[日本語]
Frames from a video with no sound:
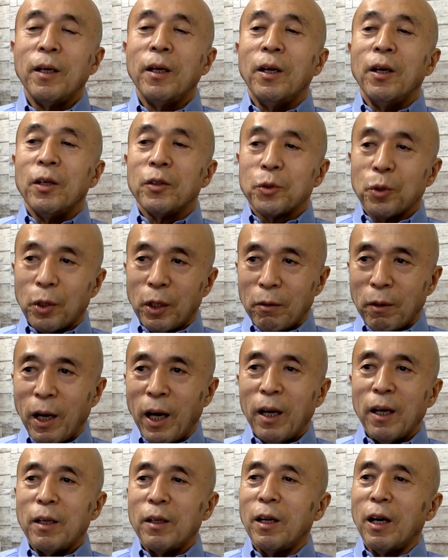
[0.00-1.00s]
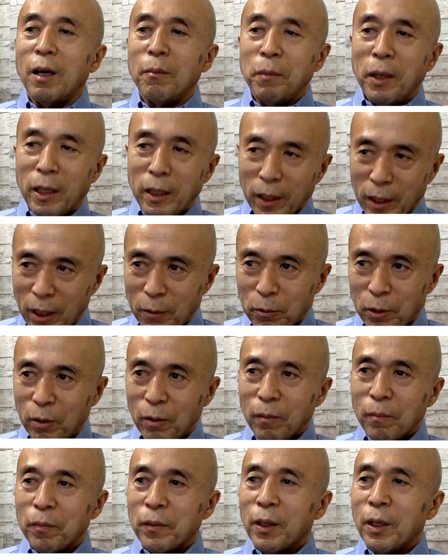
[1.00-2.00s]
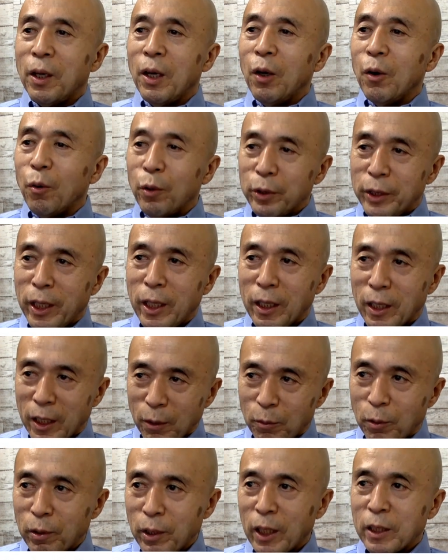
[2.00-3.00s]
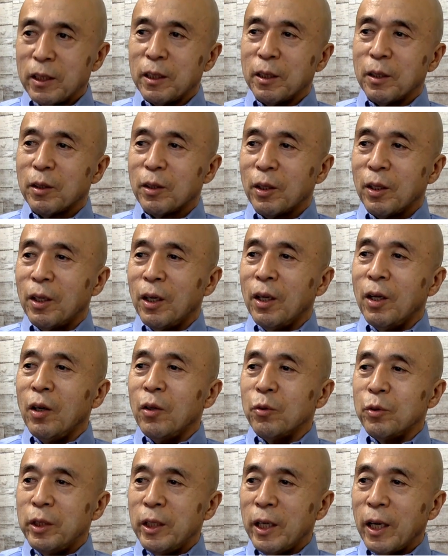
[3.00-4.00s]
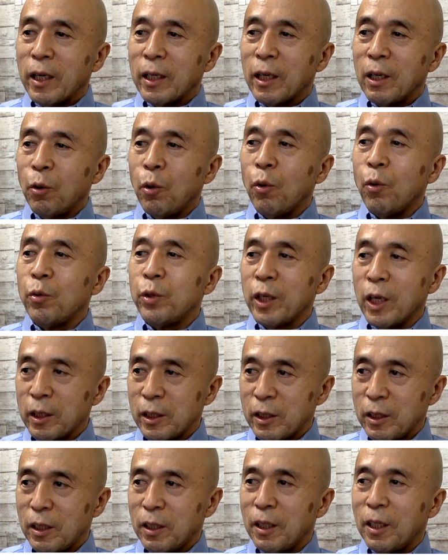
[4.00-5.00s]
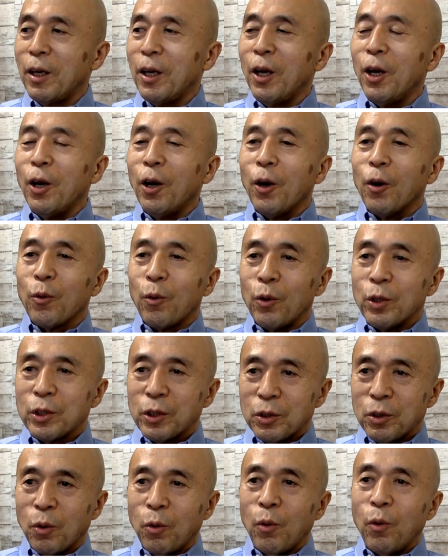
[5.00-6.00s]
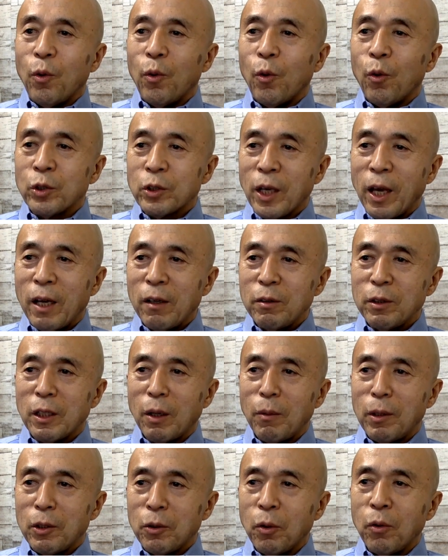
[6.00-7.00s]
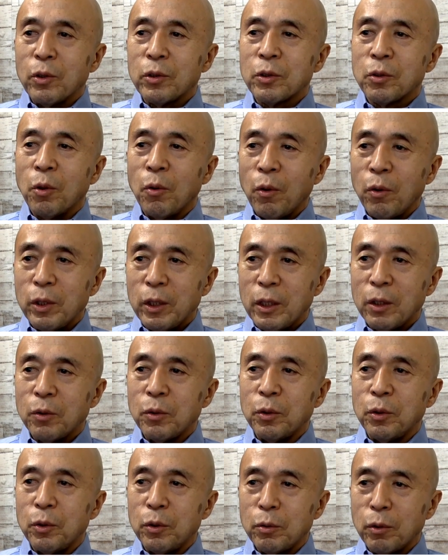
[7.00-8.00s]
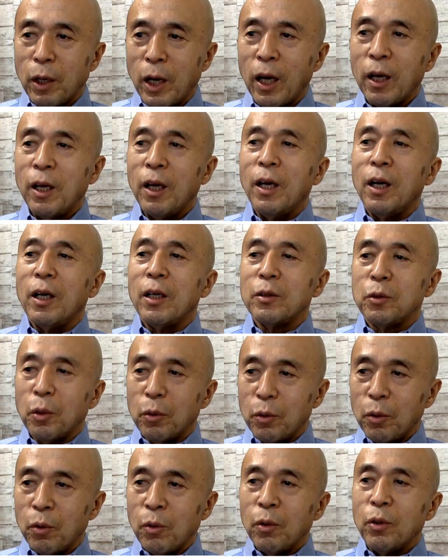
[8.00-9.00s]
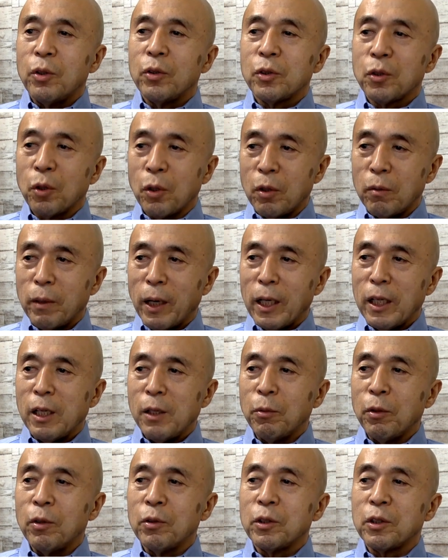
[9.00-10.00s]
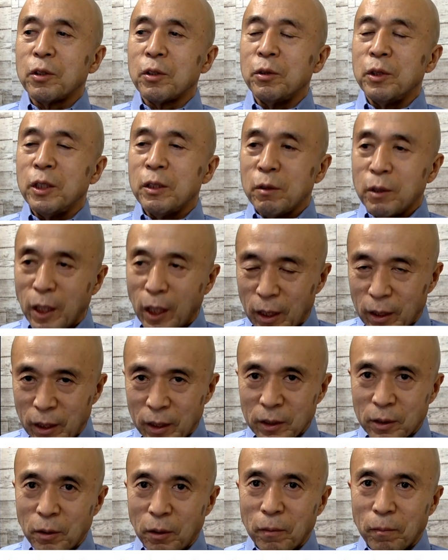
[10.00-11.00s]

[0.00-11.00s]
それはラーメン屋でもおでん屋でも同じ。売り上げを増やし、コストを抑えるための創意工夫はどの商売にも通じるからですと。